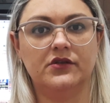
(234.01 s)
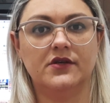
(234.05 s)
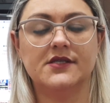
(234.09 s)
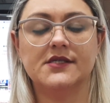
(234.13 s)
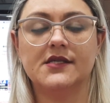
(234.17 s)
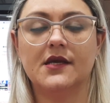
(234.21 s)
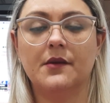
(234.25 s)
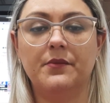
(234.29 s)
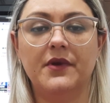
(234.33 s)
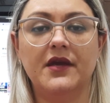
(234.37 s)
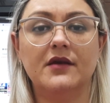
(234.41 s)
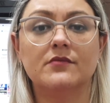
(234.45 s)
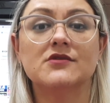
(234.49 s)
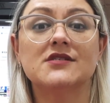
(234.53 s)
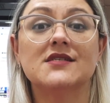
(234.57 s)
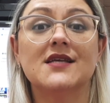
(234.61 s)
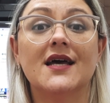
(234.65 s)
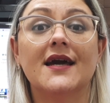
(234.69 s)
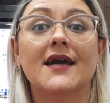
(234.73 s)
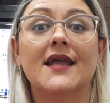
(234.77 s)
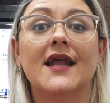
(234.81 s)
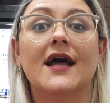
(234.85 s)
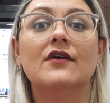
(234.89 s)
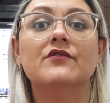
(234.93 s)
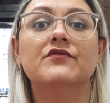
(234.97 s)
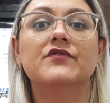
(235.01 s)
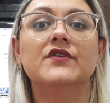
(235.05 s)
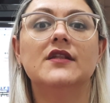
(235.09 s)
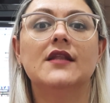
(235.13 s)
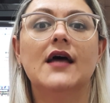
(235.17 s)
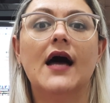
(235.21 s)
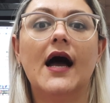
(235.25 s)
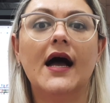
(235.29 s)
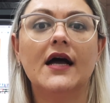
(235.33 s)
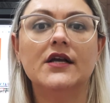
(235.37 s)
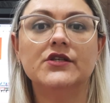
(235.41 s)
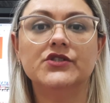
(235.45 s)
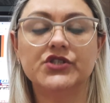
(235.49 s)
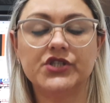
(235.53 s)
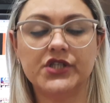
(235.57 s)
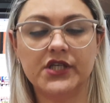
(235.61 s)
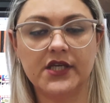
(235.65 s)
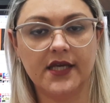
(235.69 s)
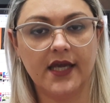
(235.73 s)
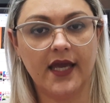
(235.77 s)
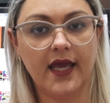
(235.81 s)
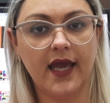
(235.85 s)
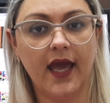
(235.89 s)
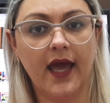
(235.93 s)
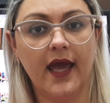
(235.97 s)
Nós sabemos a gravidade
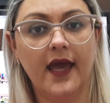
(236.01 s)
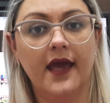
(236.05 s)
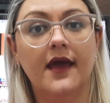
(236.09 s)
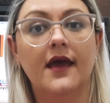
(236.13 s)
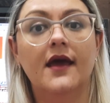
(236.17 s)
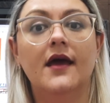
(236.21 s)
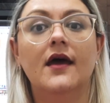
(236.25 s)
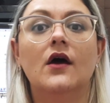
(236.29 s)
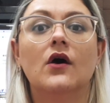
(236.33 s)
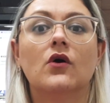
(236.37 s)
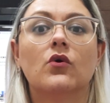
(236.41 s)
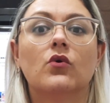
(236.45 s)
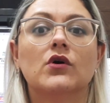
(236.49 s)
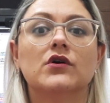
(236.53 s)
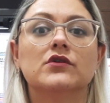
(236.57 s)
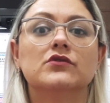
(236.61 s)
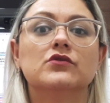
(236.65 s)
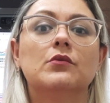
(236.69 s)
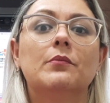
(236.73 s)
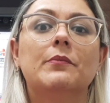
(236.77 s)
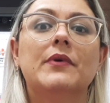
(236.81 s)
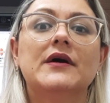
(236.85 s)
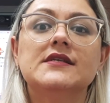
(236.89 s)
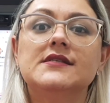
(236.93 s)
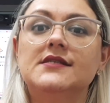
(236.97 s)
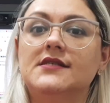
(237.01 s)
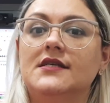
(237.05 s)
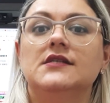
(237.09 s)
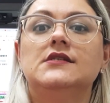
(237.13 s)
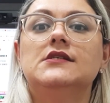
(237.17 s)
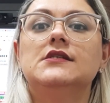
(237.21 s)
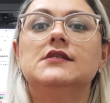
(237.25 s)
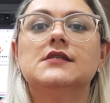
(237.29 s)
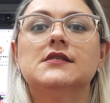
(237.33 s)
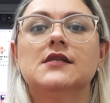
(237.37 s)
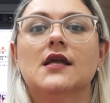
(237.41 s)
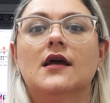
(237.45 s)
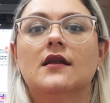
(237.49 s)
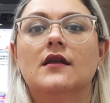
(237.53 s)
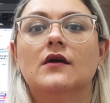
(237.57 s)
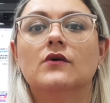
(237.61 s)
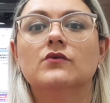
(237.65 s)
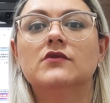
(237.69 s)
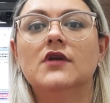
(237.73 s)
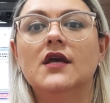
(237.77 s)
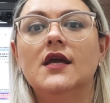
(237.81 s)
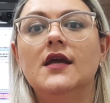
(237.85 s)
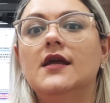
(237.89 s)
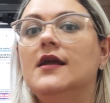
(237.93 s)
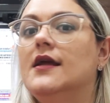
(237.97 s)
que é quando um paciente está na
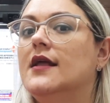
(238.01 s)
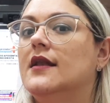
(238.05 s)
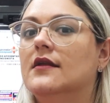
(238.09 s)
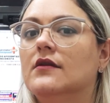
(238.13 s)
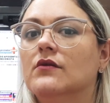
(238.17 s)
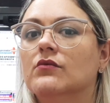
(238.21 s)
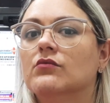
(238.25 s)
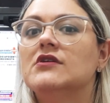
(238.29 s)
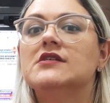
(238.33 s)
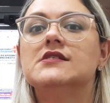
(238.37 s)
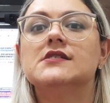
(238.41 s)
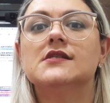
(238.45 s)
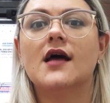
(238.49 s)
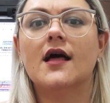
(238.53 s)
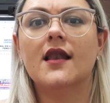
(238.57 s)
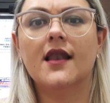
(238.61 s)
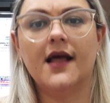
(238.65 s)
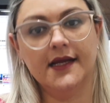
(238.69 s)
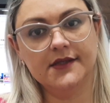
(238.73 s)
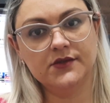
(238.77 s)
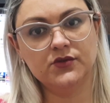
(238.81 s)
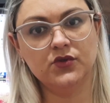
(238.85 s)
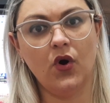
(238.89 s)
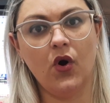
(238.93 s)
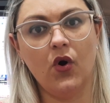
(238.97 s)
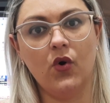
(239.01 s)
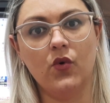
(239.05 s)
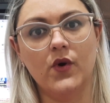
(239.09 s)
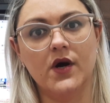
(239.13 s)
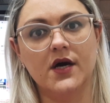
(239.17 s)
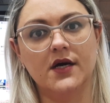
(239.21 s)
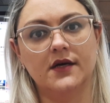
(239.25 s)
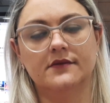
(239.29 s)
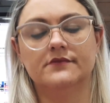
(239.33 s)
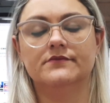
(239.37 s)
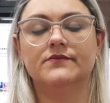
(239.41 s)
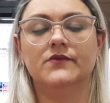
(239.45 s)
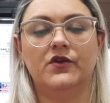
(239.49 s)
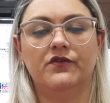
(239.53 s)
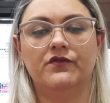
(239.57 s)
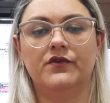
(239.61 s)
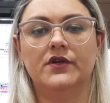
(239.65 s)
UTI, ele não está lá à toa, não é